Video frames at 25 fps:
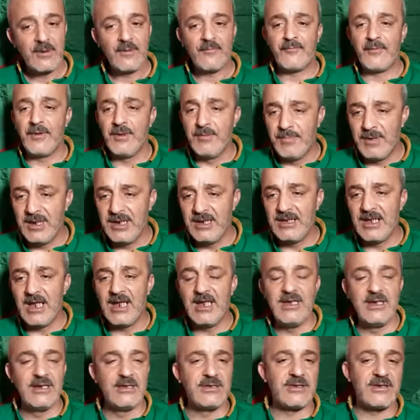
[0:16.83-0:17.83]
في
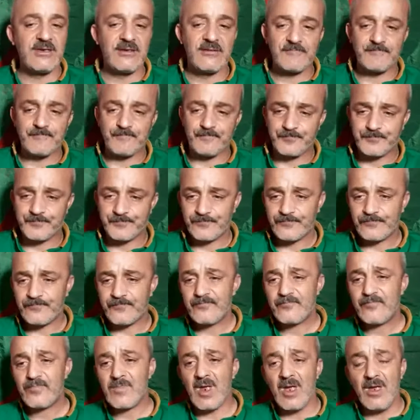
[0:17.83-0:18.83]
بدايه
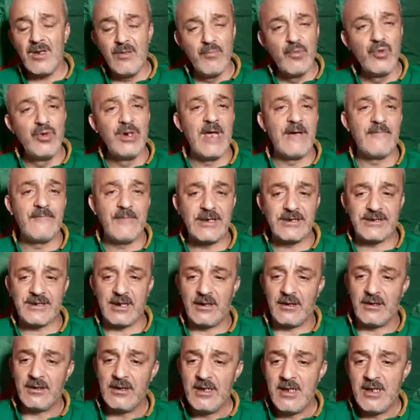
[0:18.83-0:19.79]
المنافسه